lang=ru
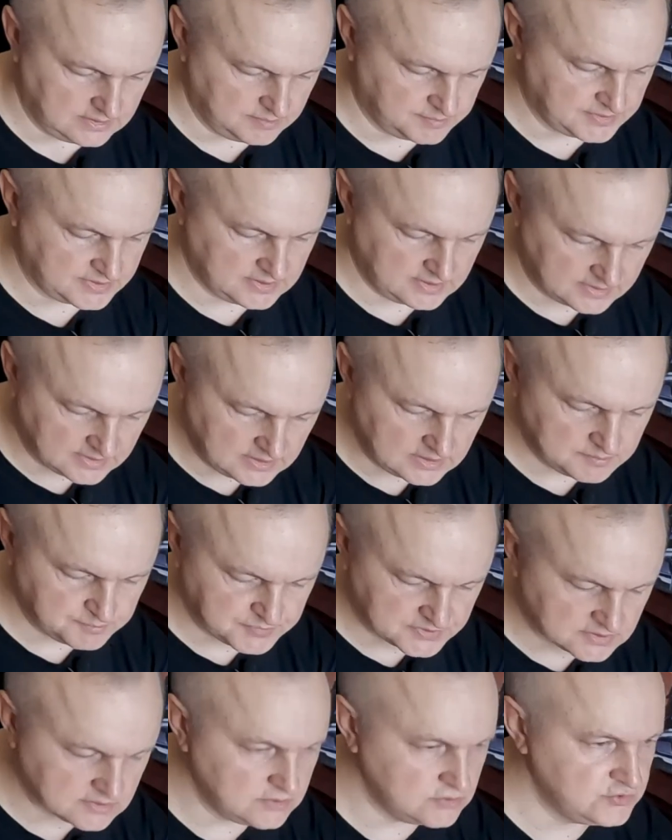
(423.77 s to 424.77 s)
и предлагает
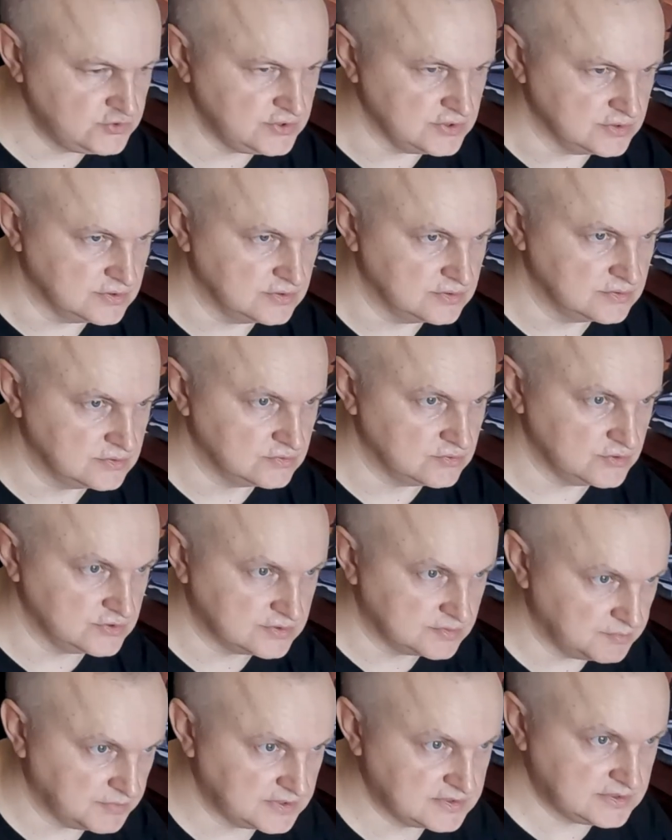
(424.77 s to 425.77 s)
подключить. То
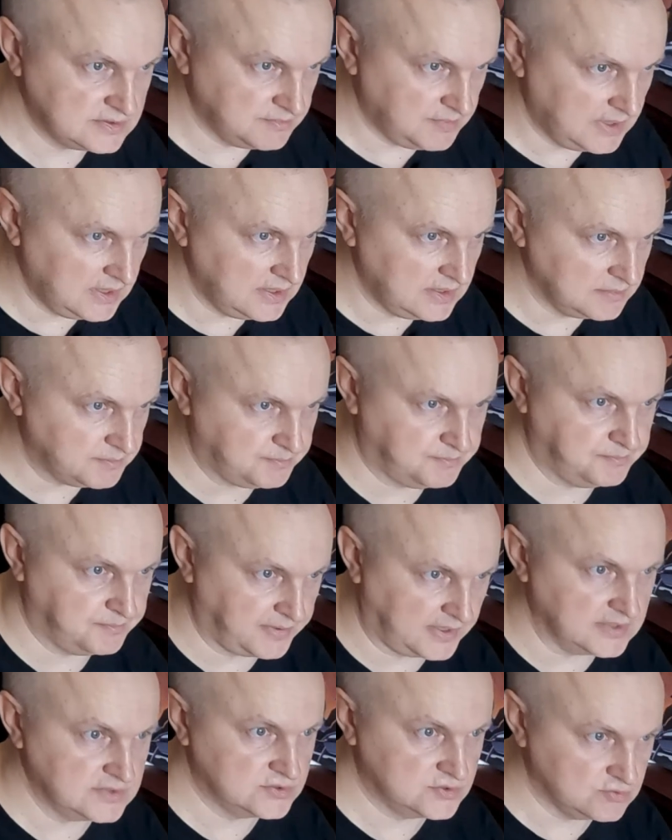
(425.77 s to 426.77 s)
есть максимально
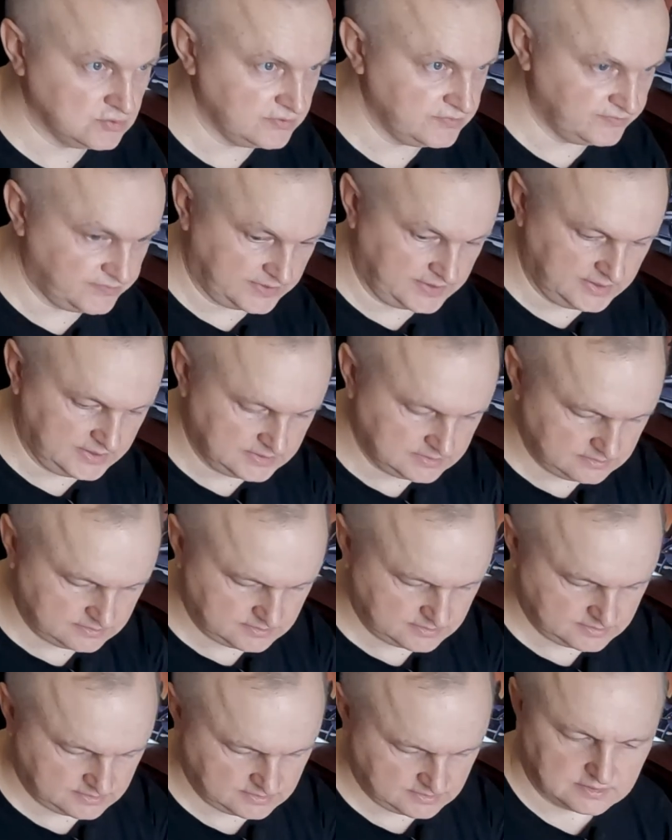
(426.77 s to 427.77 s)
простой вариант